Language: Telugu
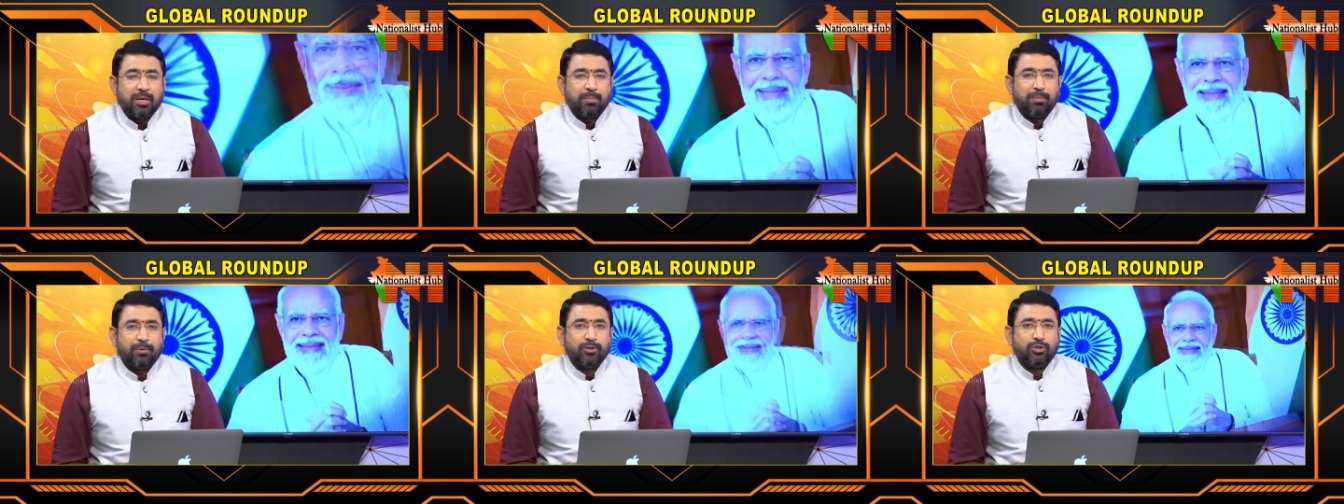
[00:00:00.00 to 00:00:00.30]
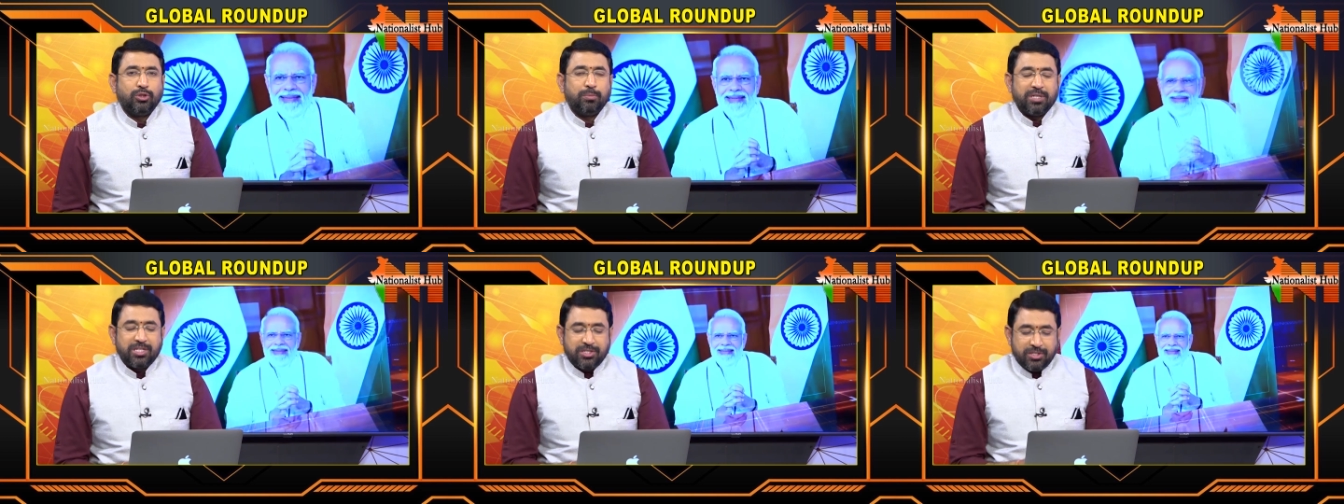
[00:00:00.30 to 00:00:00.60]

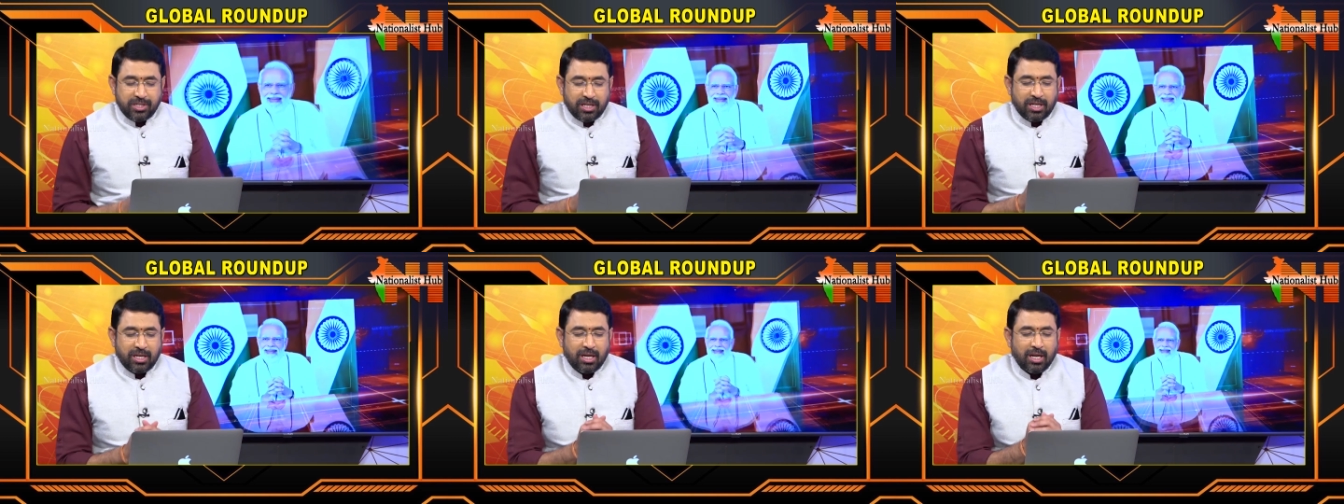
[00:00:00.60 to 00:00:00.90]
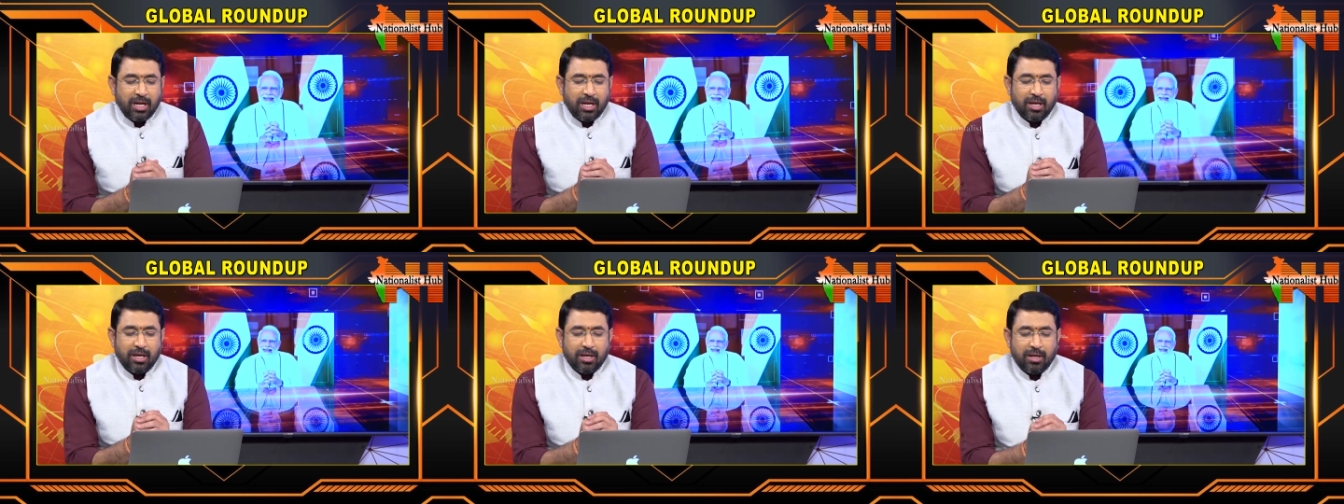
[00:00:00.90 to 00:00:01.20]
లేకపోవచ్చు బట్ స్టిల్
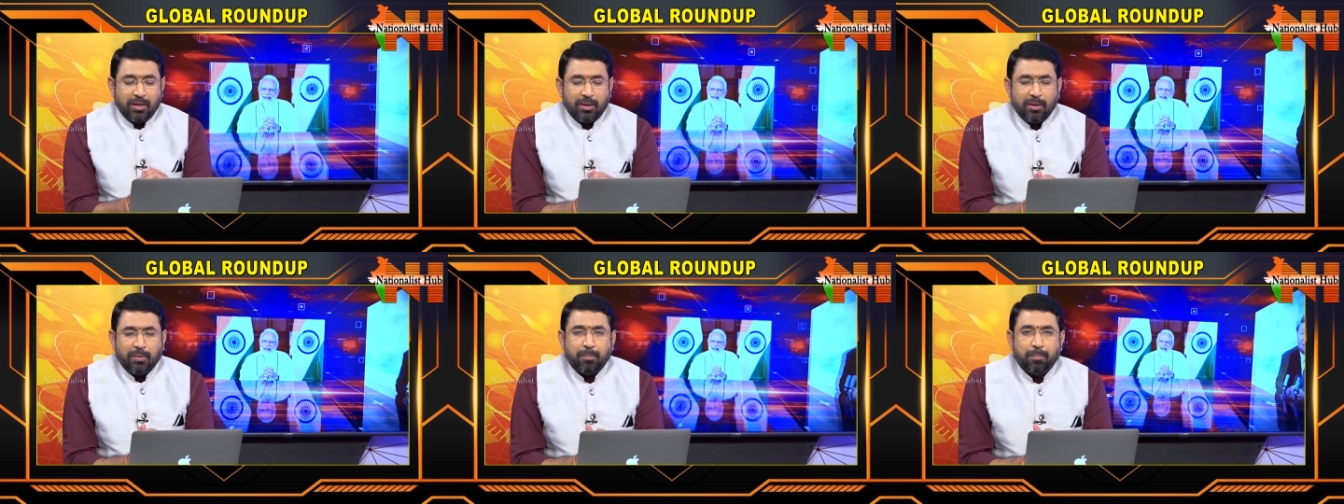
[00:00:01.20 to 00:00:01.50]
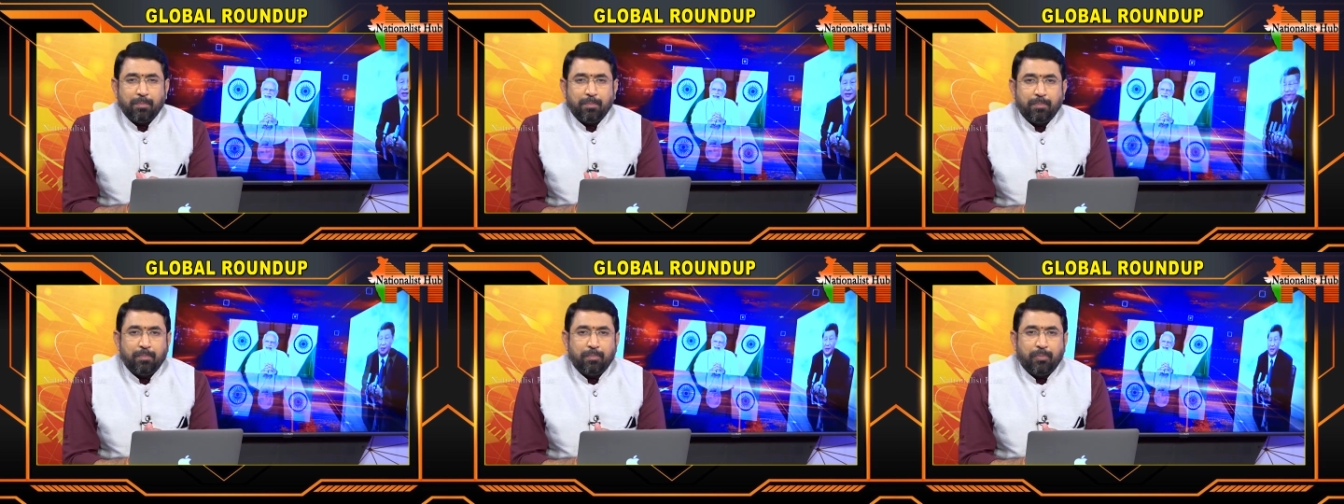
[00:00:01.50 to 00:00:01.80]

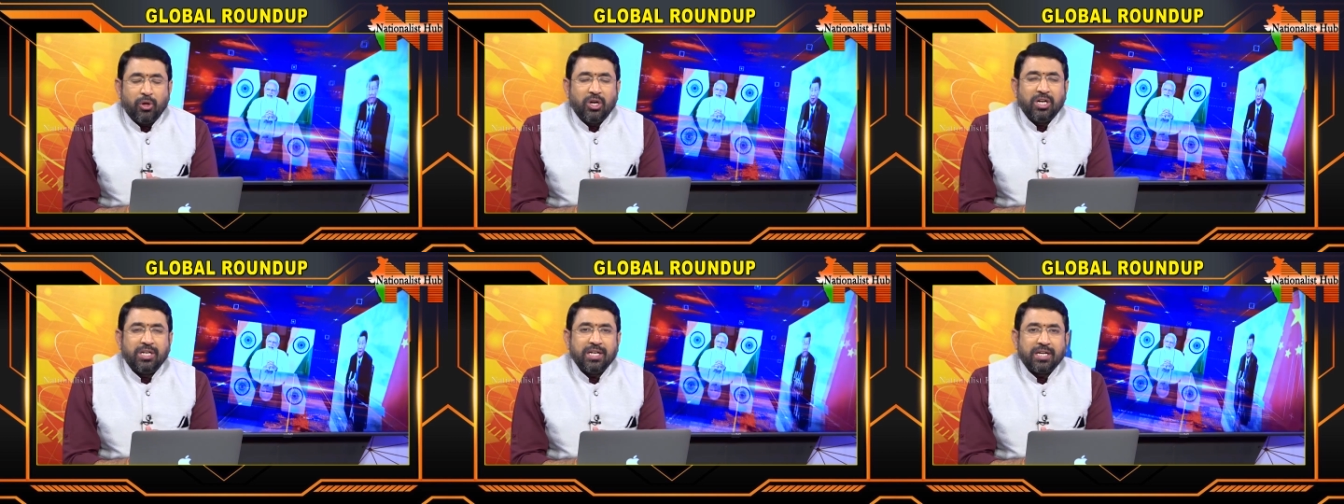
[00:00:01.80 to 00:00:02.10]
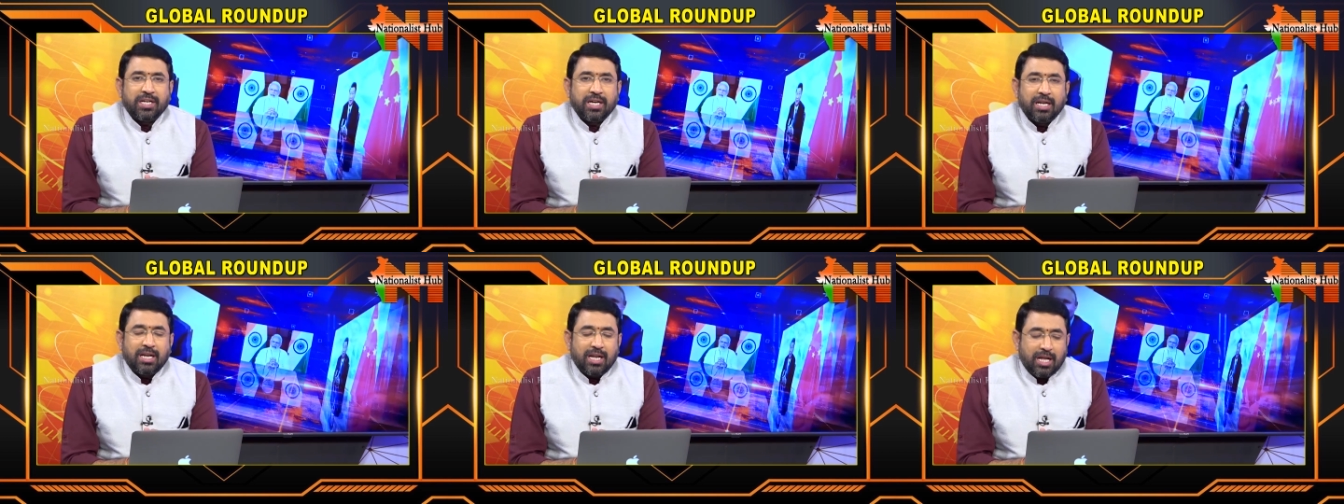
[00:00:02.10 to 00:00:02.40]

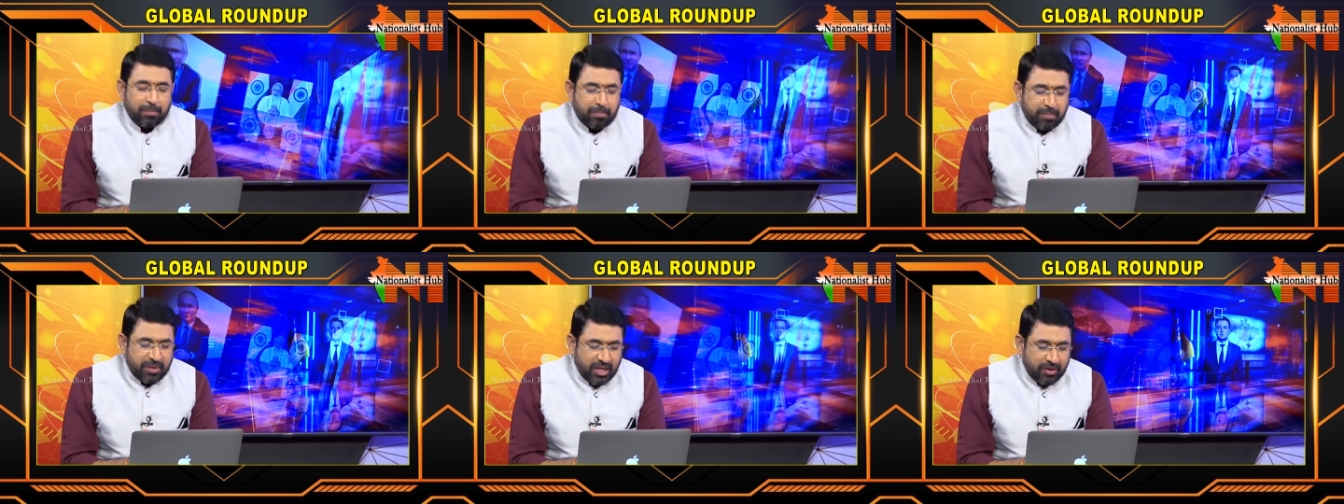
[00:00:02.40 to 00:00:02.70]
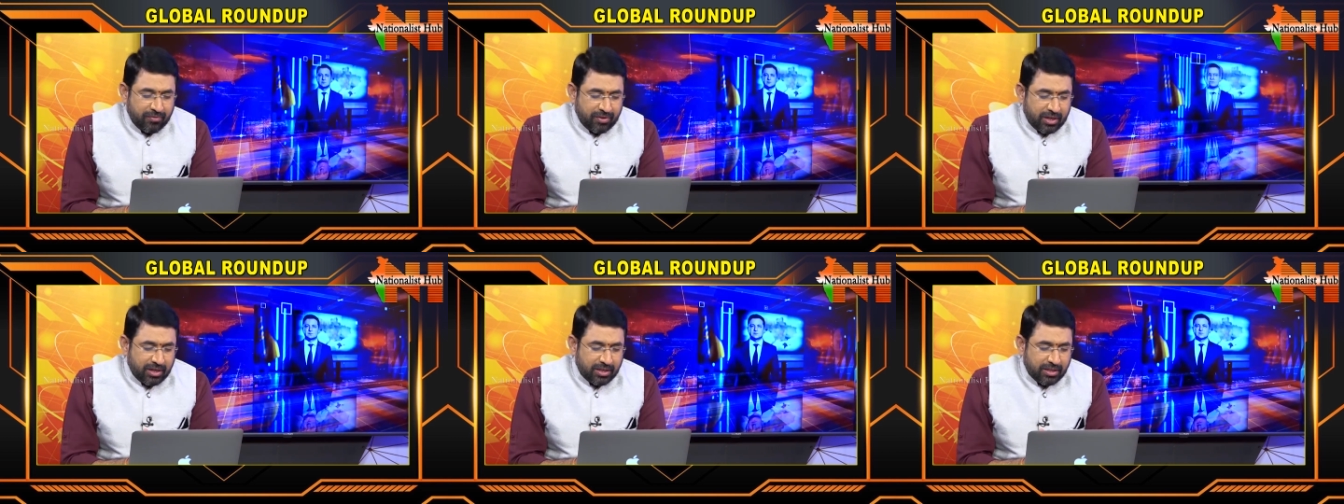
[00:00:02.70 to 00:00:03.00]
పొలిటికల్
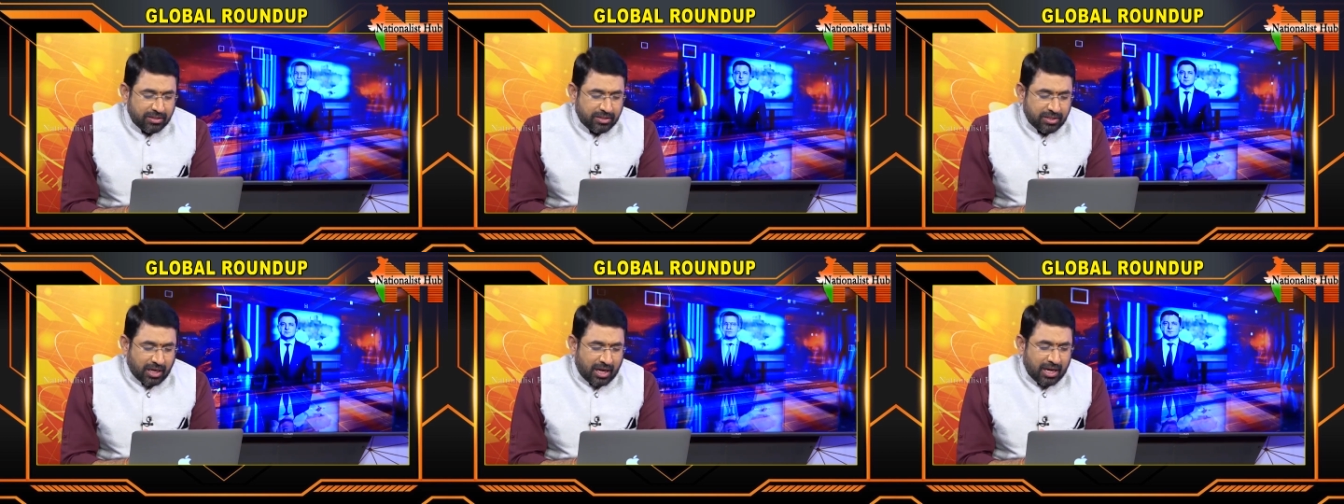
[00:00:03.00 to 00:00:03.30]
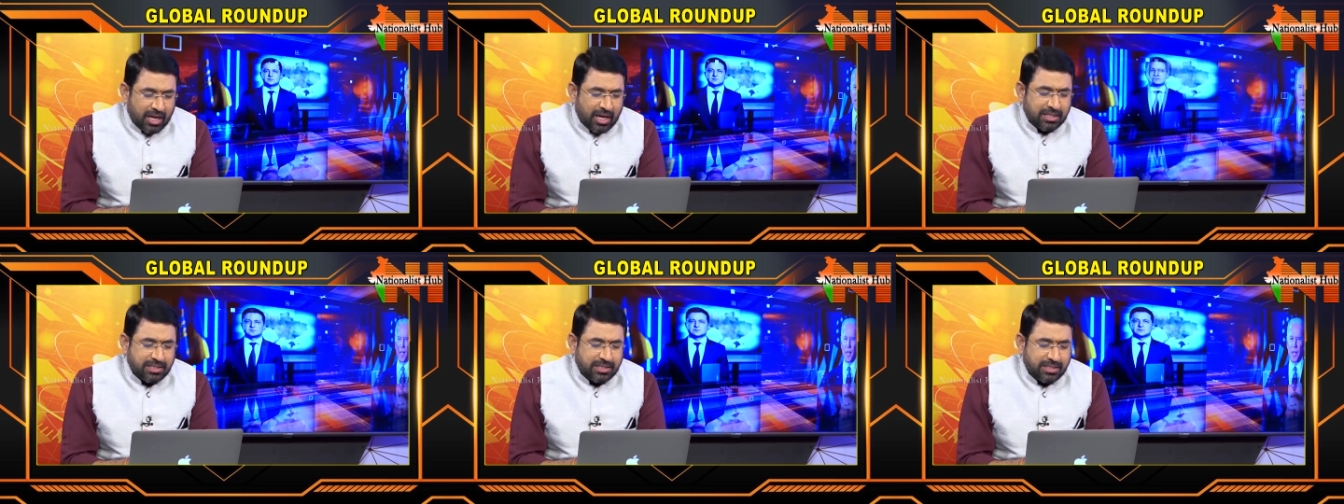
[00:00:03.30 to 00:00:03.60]
అఫీవల్
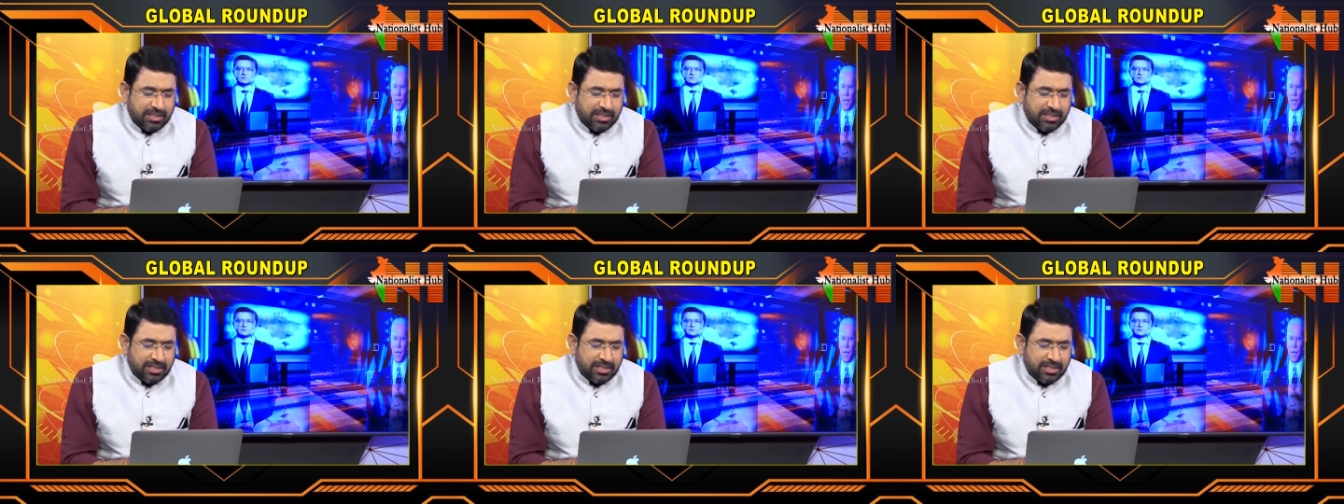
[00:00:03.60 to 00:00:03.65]
చాలా